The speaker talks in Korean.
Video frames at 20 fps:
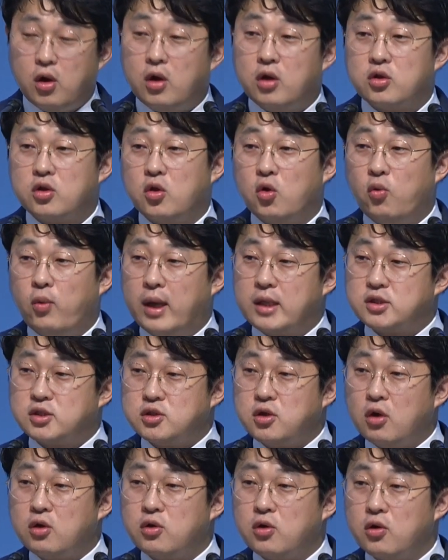또
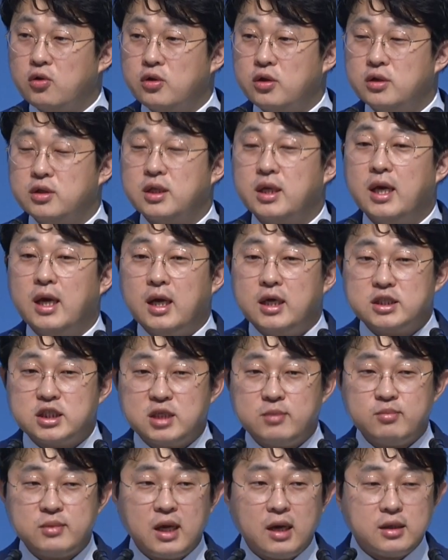외적으로는
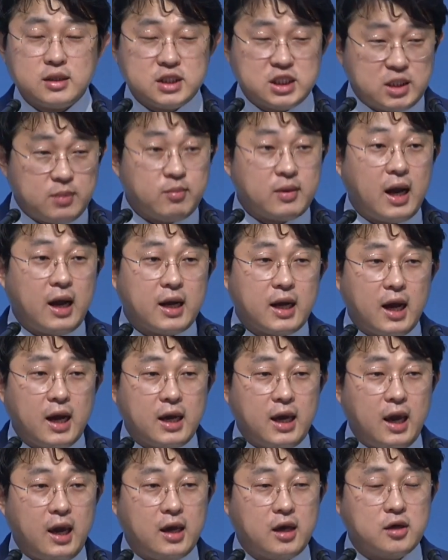
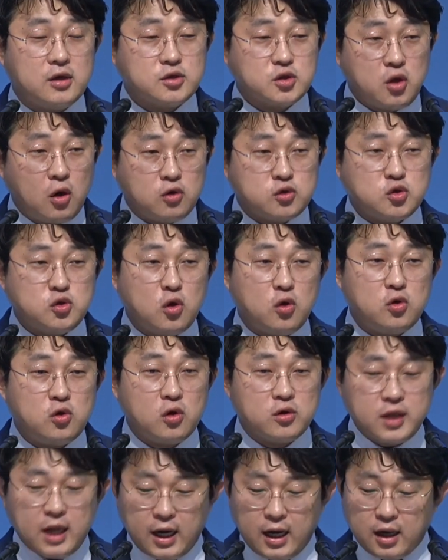심각하게 성적으로
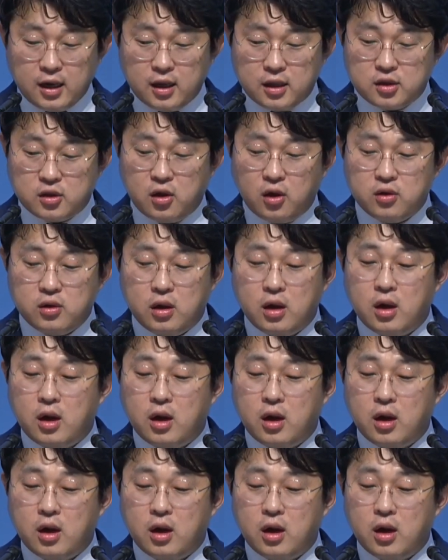타락했던